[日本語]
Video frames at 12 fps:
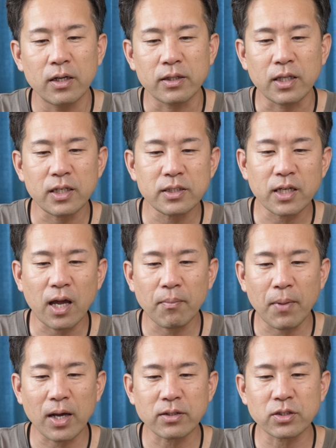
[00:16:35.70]
DJI
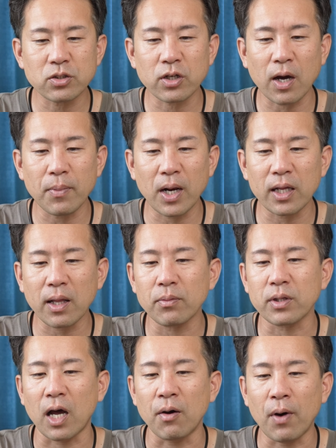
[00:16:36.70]
Mark II
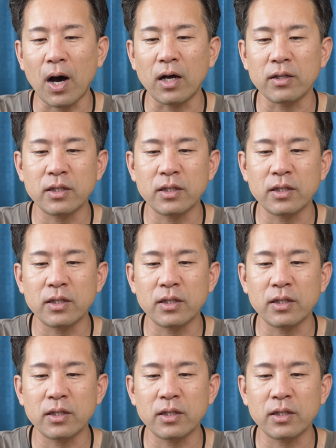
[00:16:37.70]
カメラアダプターは